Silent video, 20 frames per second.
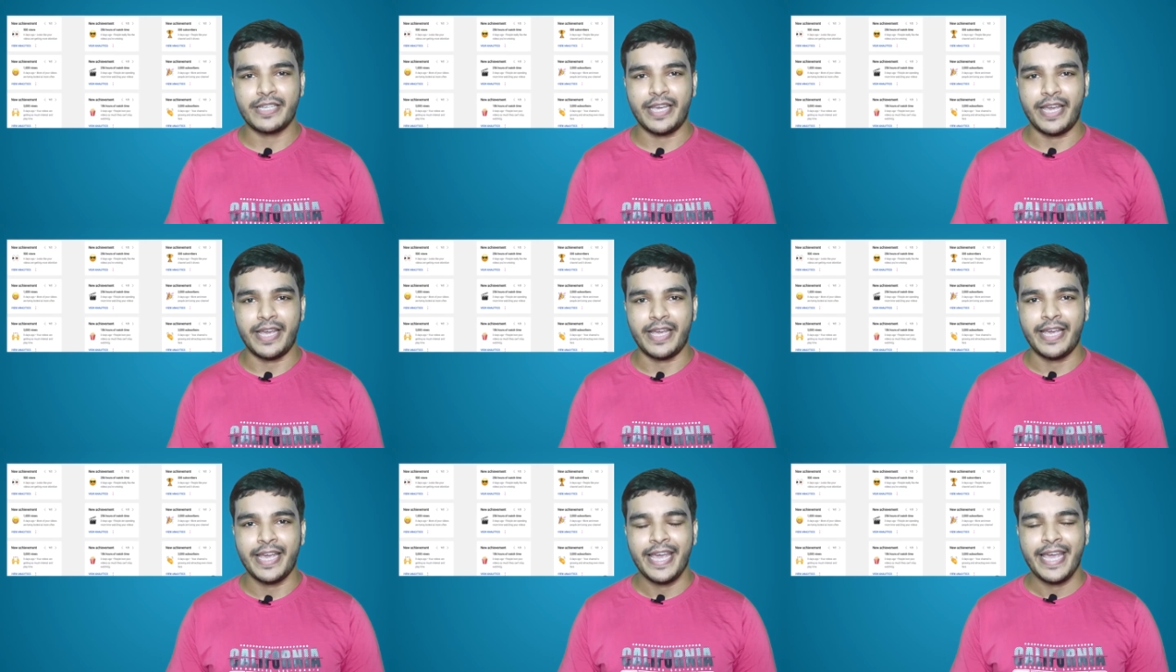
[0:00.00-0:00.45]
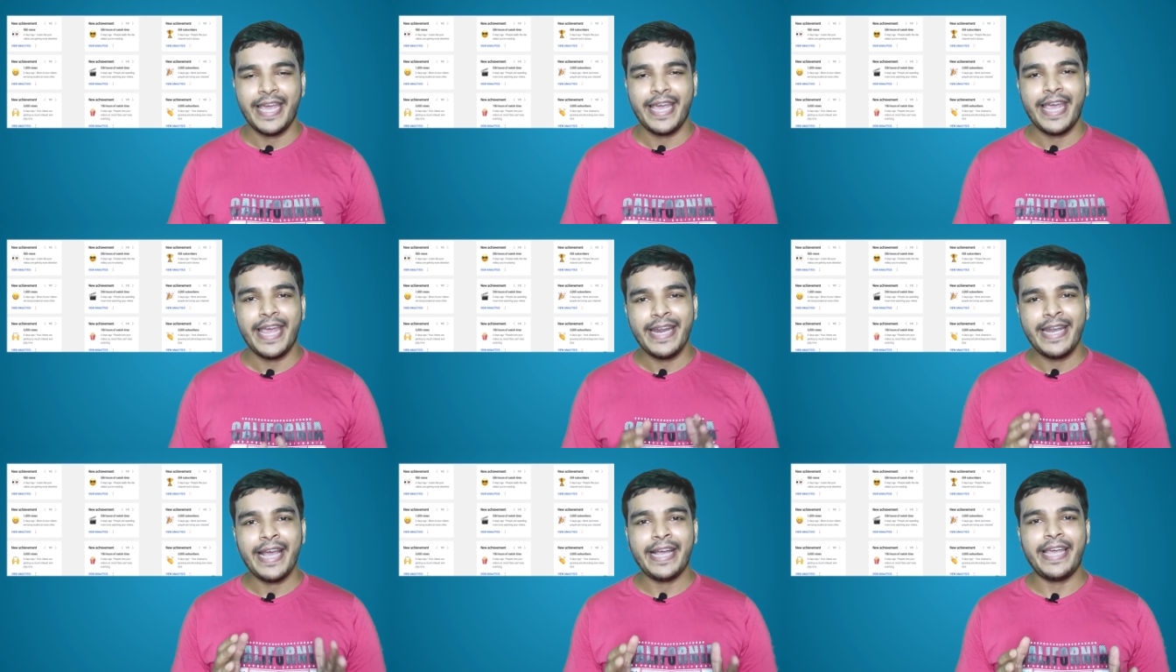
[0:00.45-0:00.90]
নিয়ে
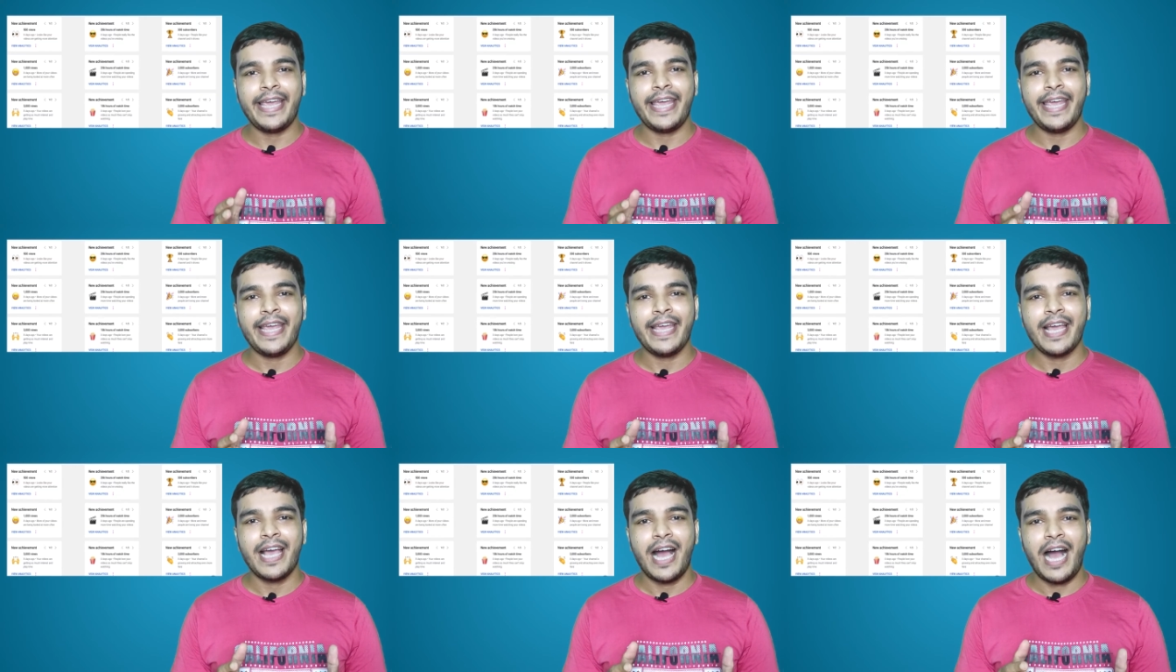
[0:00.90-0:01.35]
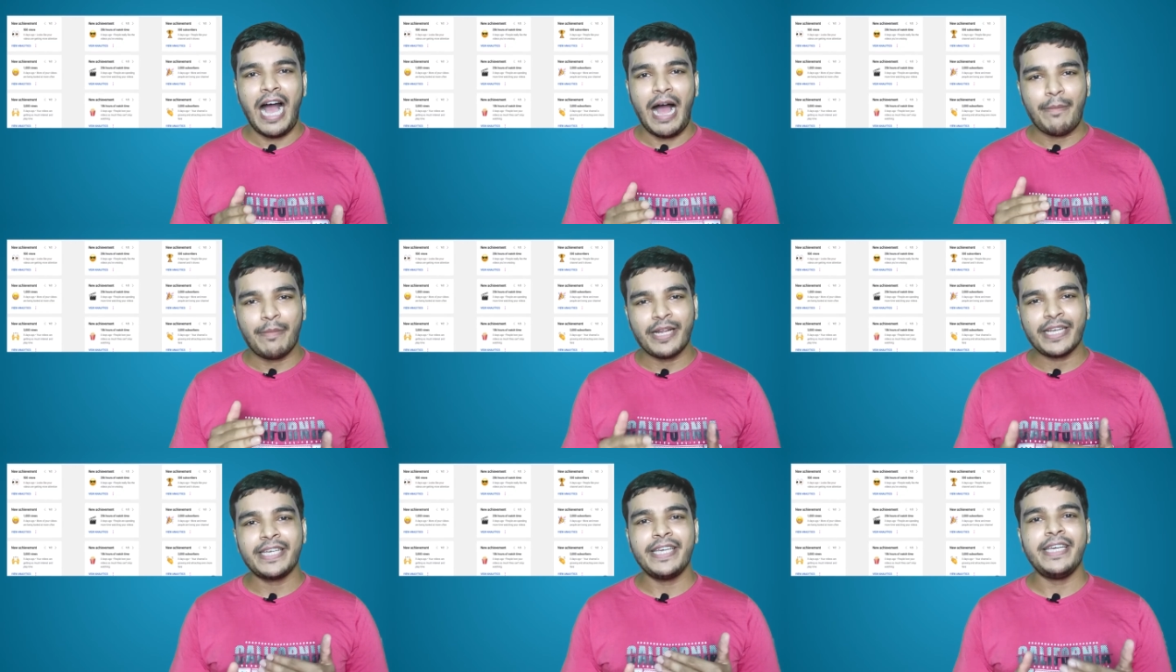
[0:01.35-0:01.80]
এর আগে
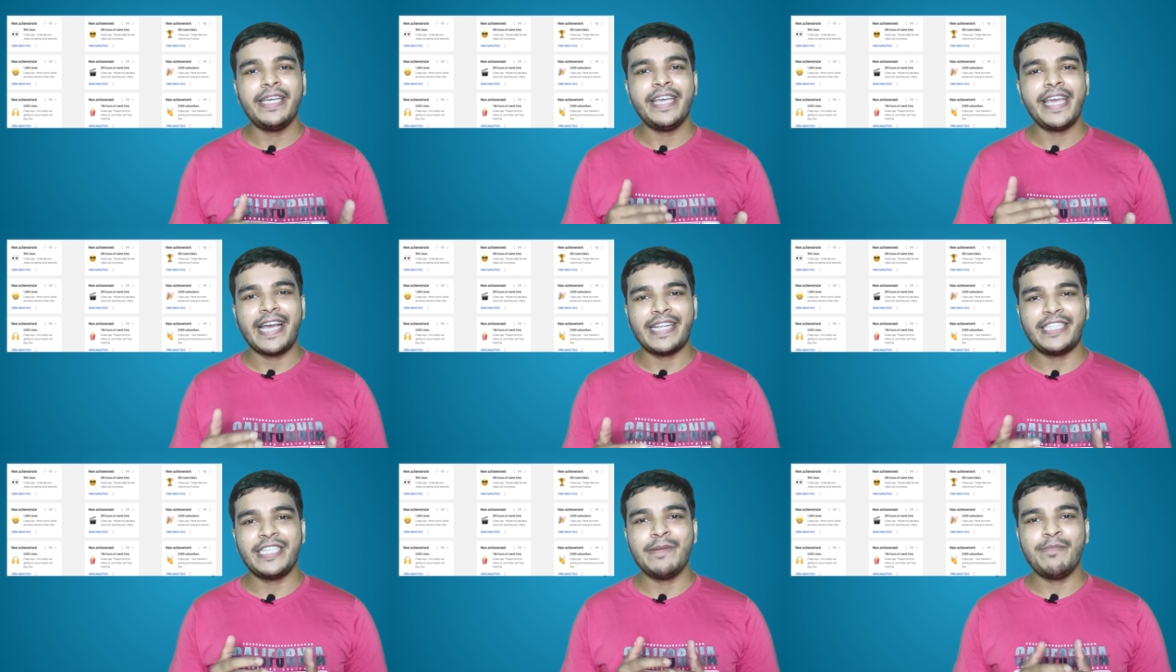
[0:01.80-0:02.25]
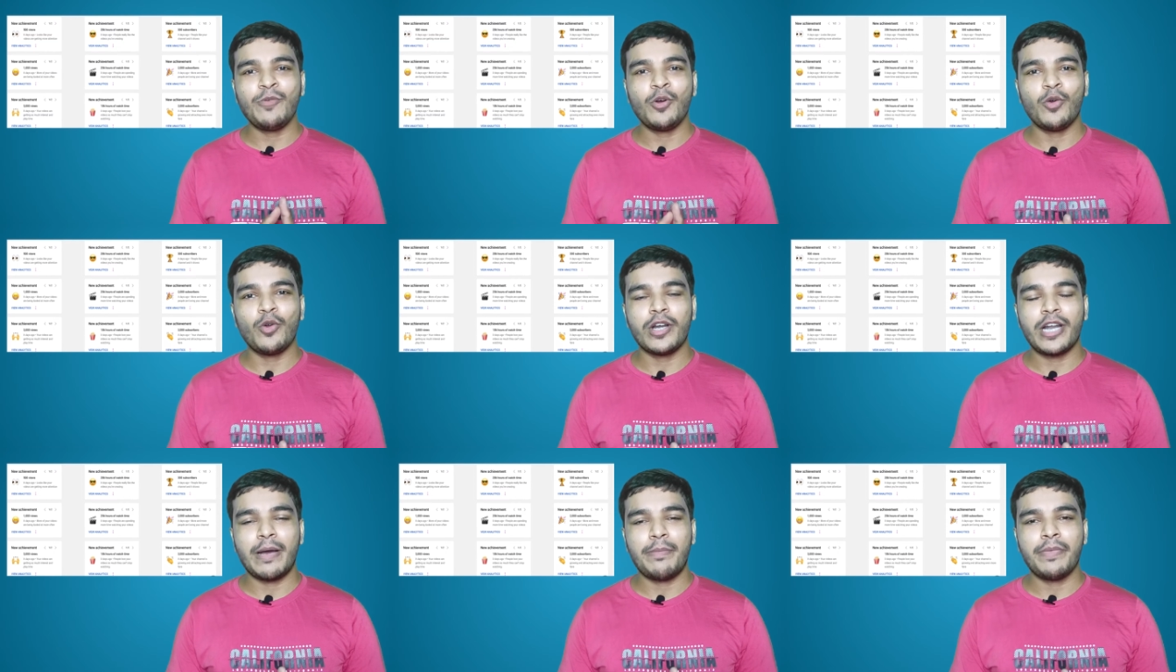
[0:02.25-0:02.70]
আমরা কি কি অ্যাচিভ
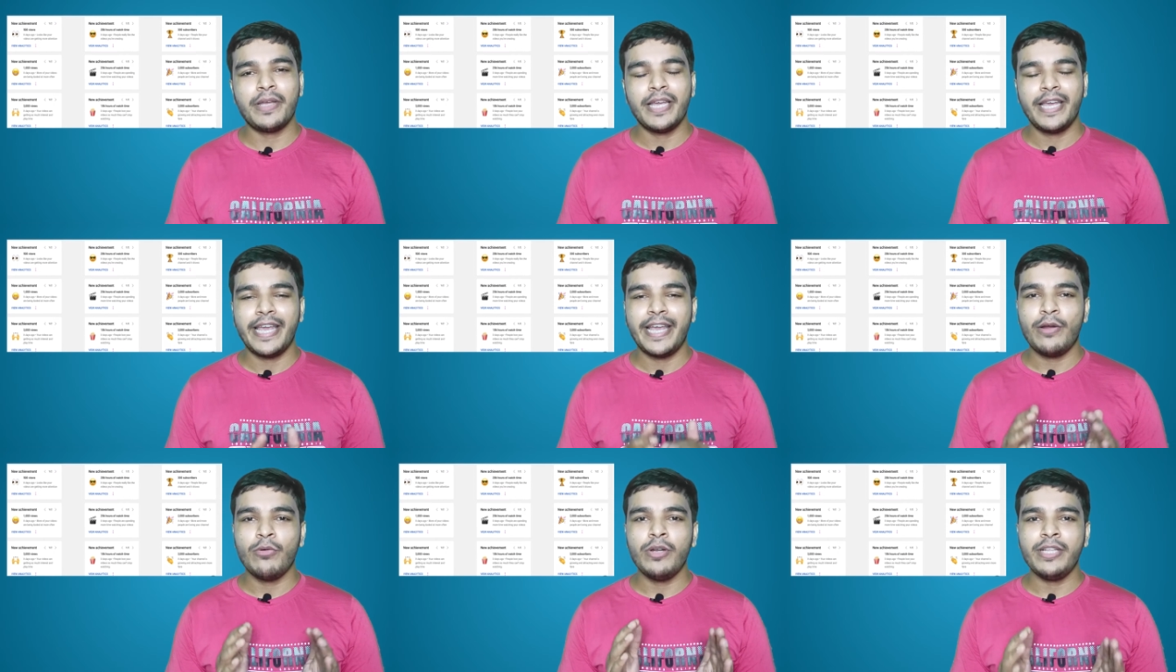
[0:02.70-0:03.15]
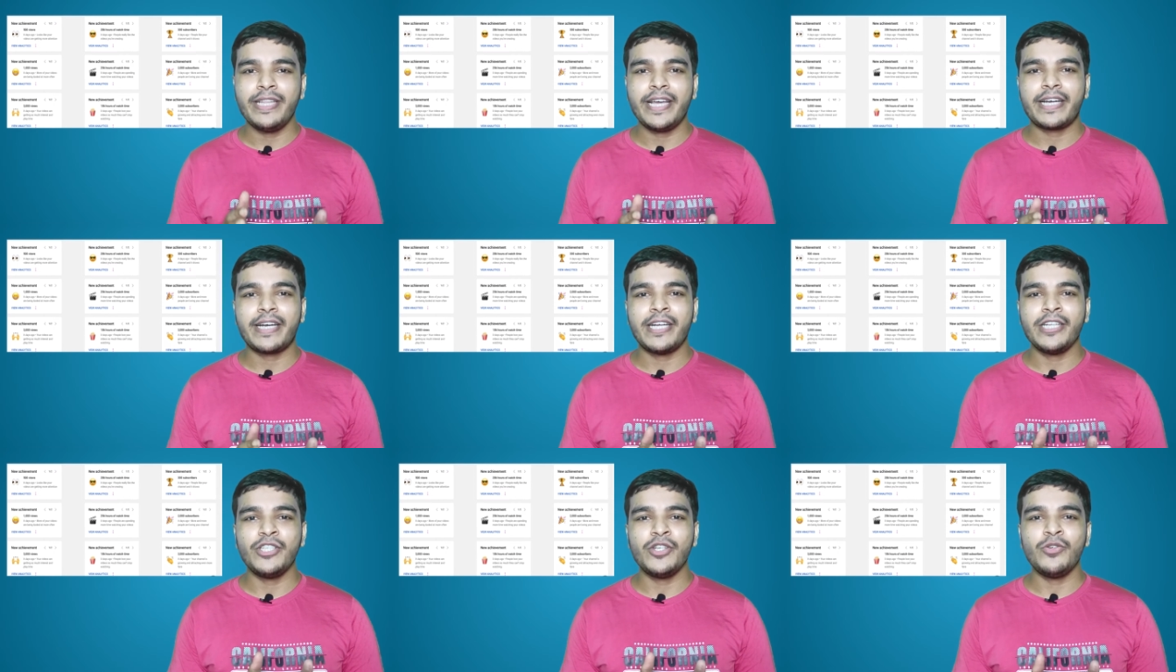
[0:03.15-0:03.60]
করলাম এগুলি
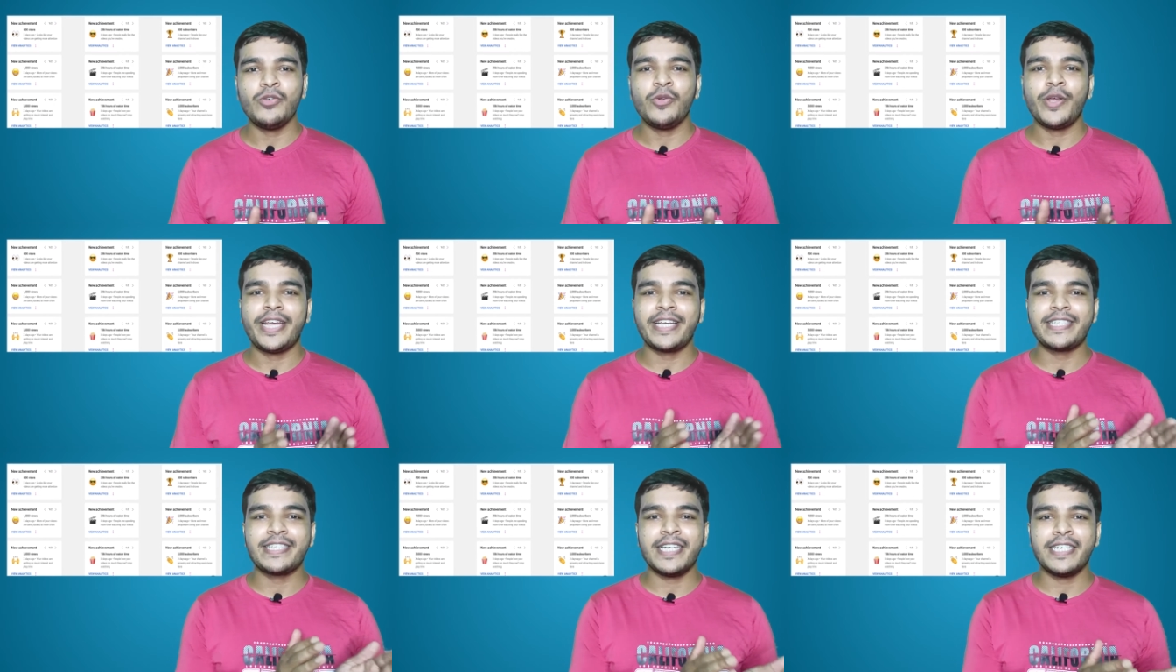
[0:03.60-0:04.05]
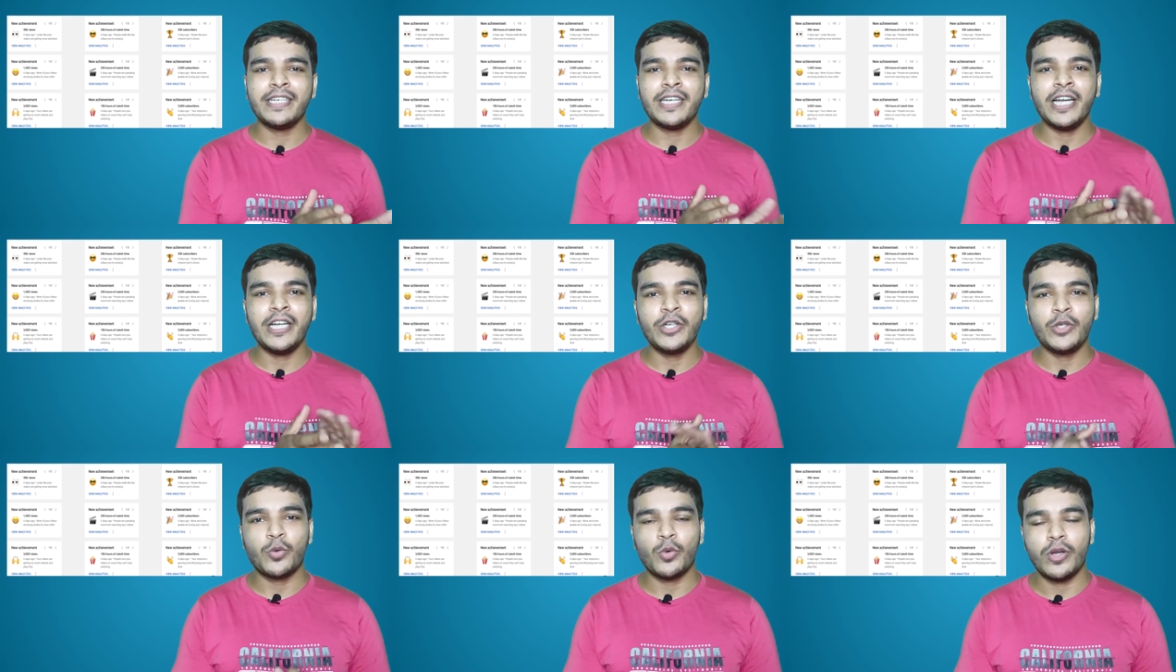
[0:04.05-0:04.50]
দেখার জন্য এক্সটার্নাল
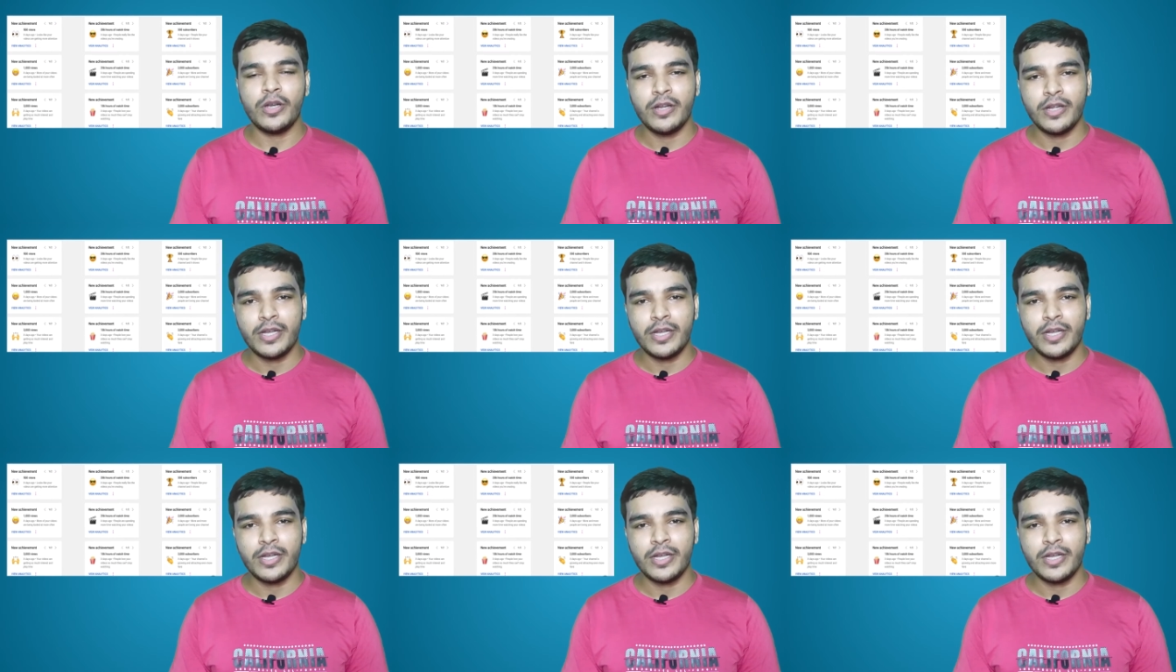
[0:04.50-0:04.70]
টুল